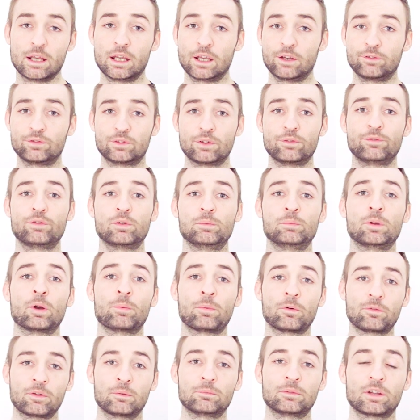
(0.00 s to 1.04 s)
I w tym filmie
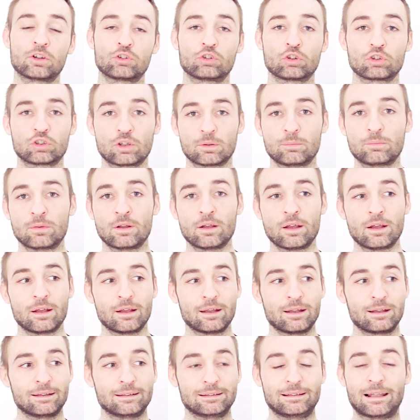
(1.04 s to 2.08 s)
opowiem też o tym,
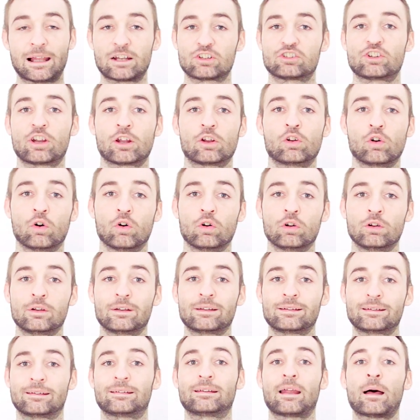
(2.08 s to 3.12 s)
dlaczego
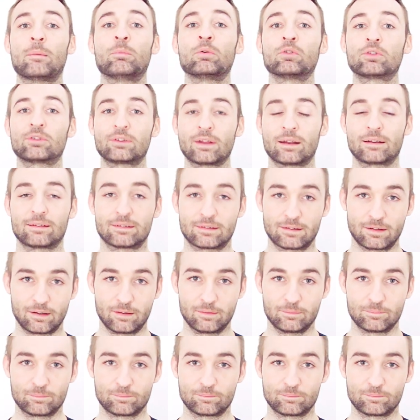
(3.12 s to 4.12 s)
samo serce,